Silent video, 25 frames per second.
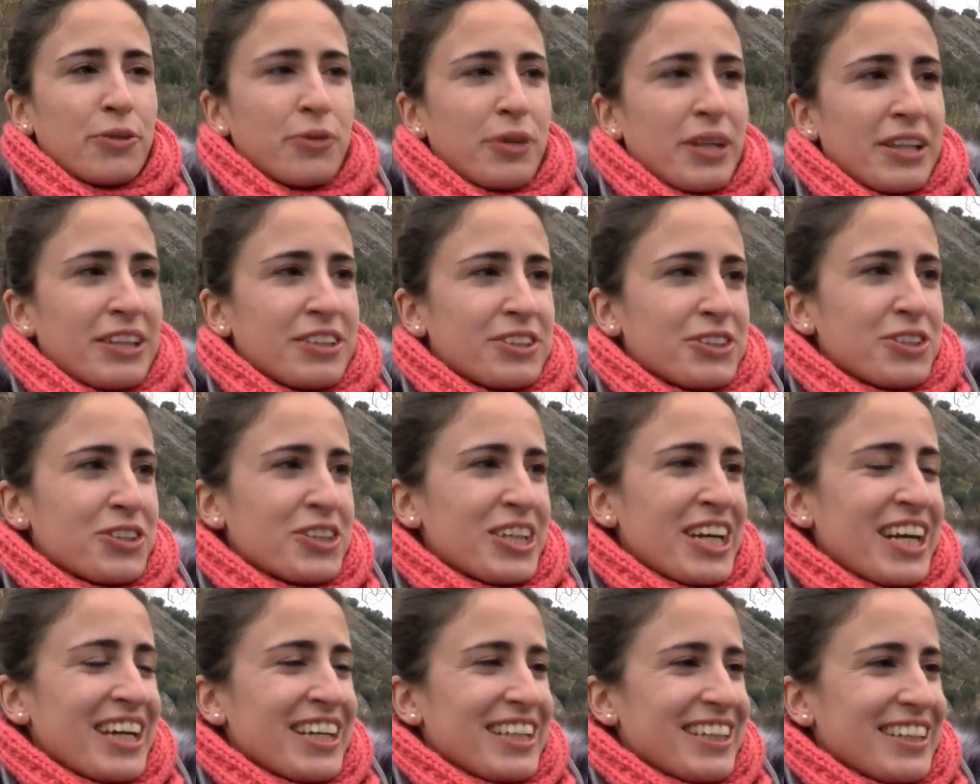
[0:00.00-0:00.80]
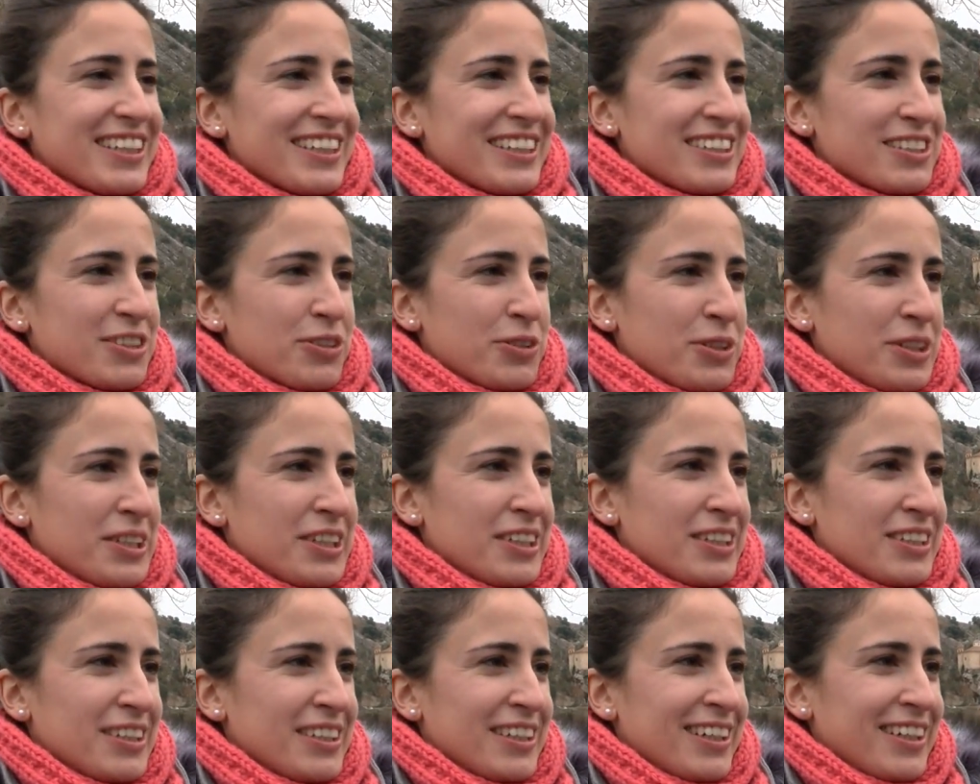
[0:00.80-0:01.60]
Rural de Soria y
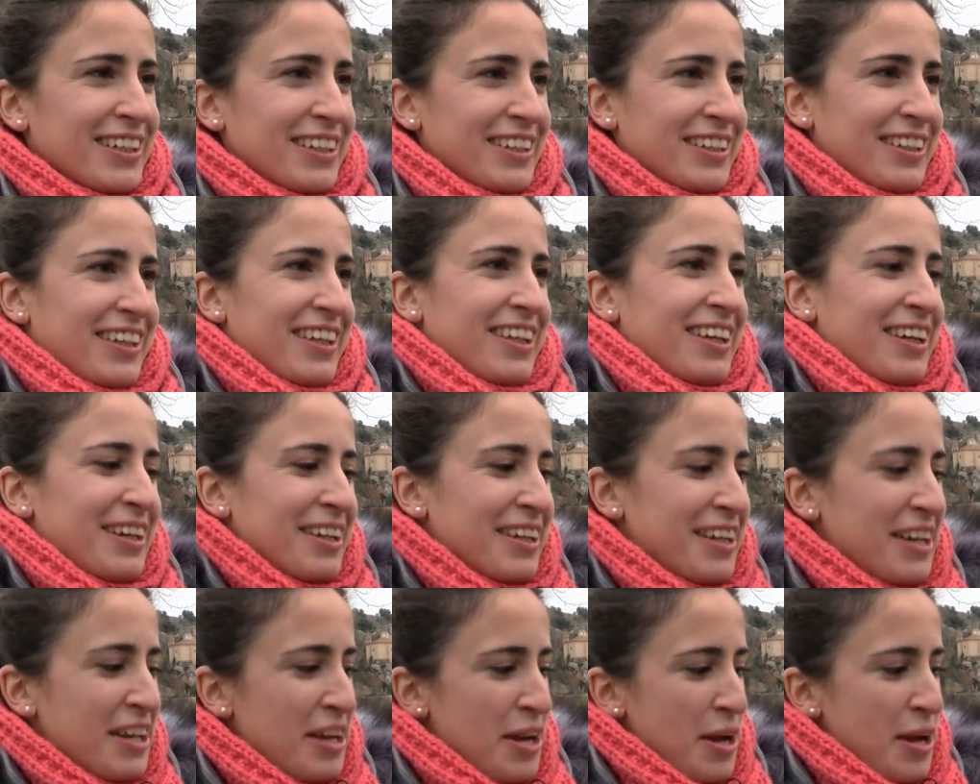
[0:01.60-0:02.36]
estoy encantada.